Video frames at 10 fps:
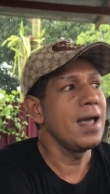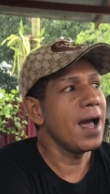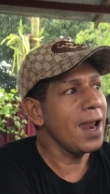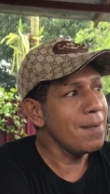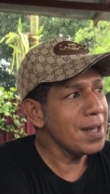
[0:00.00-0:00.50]

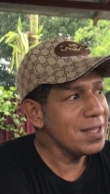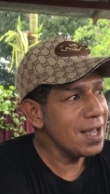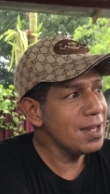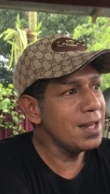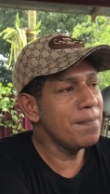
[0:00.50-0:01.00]

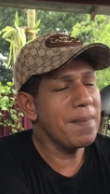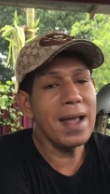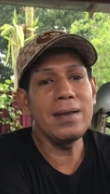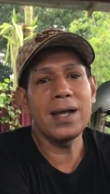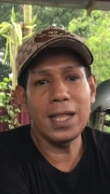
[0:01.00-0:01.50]
Alamatnya di
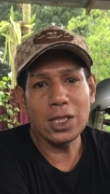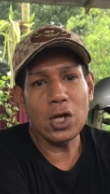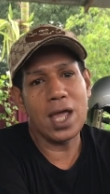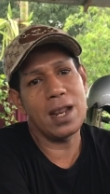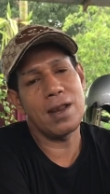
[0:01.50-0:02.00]
depan
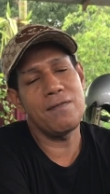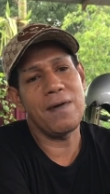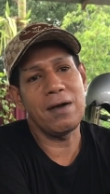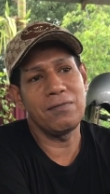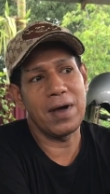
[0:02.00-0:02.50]
kantor RRI
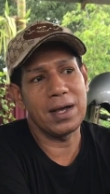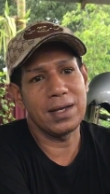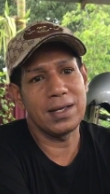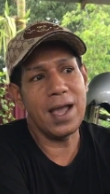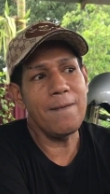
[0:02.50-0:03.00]
Fakta.
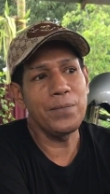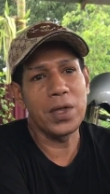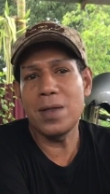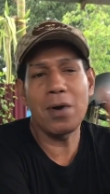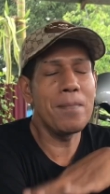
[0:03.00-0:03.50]
Ya,
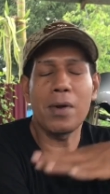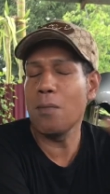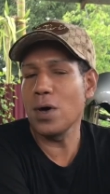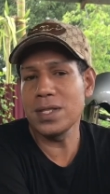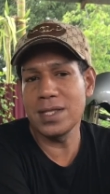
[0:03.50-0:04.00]
ini bukan
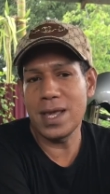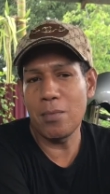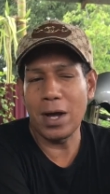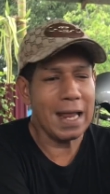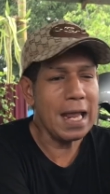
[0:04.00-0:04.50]
promosi
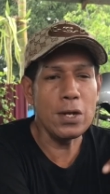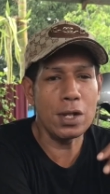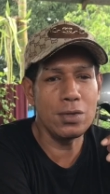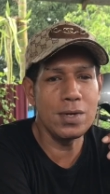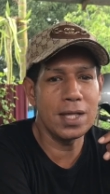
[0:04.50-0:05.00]
ya, bukan
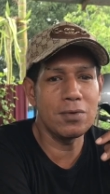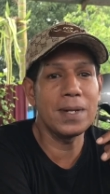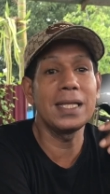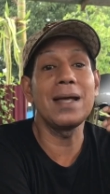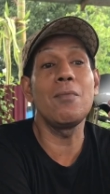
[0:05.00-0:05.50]
endorse juga.
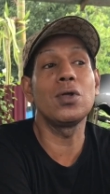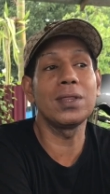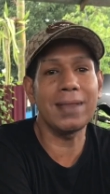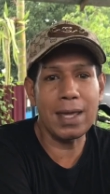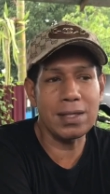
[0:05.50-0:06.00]
Cuma kita mau
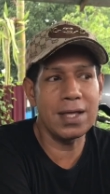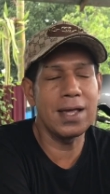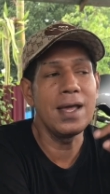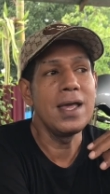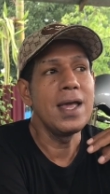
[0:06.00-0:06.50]
tes
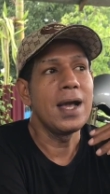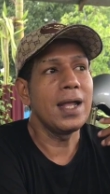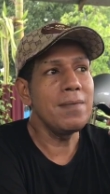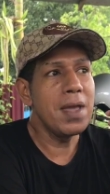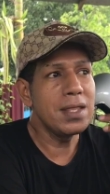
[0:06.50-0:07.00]
saja
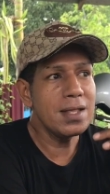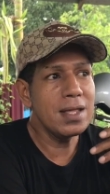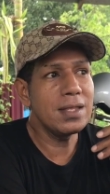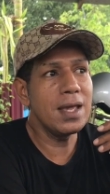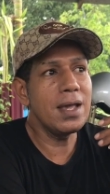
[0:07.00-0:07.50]
karena
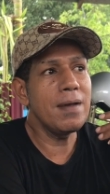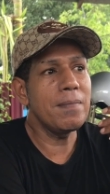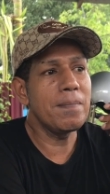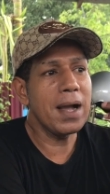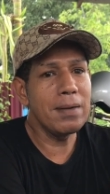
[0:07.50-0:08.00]
biasanya saya
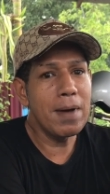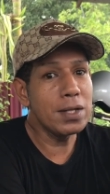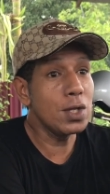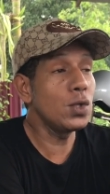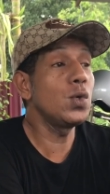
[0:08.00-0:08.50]
makan
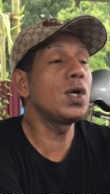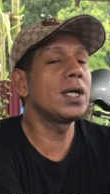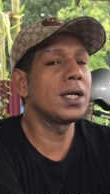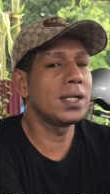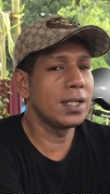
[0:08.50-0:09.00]
bakso itu
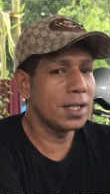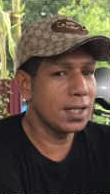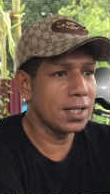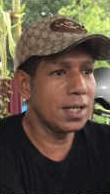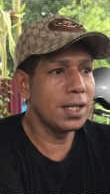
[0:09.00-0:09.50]

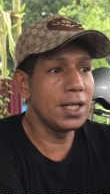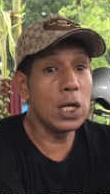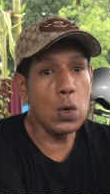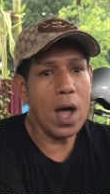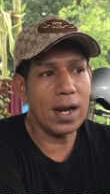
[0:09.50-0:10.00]
uh,
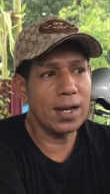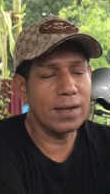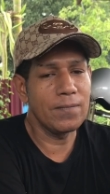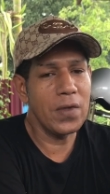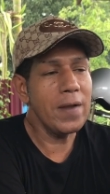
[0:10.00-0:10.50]
di luar
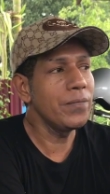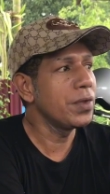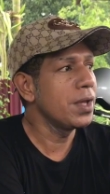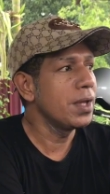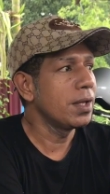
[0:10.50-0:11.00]
ya
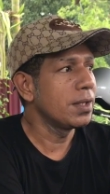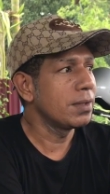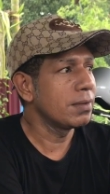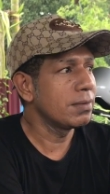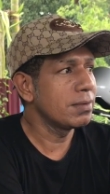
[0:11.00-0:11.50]

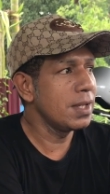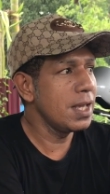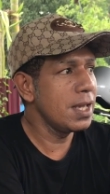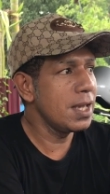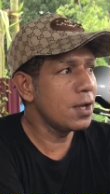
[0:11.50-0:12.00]

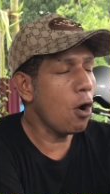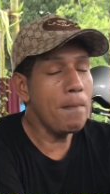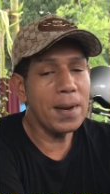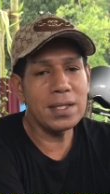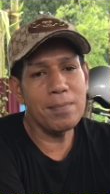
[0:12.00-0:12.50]
di
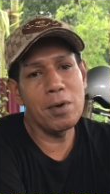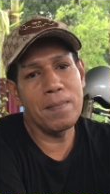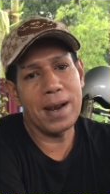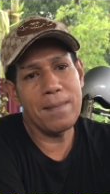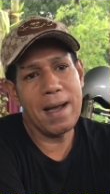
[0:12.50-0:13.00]
kompleks saya
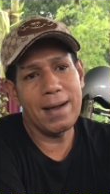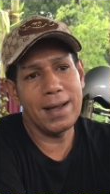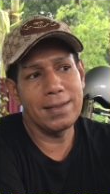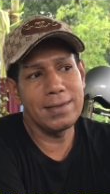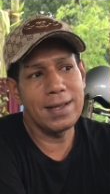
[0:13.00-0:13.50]
belum pernah
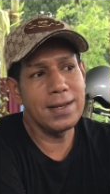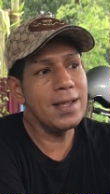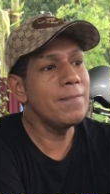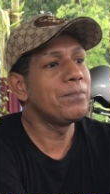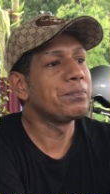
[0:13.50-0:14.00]
makan
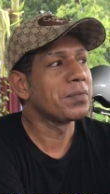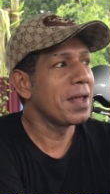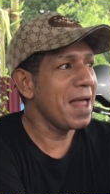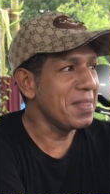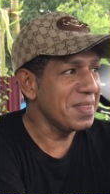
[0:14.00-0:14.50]
jadi
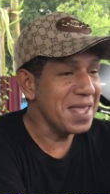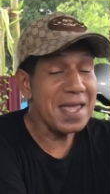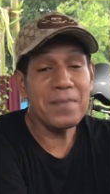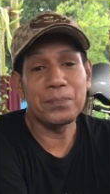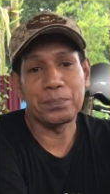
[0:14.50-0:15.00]
nanti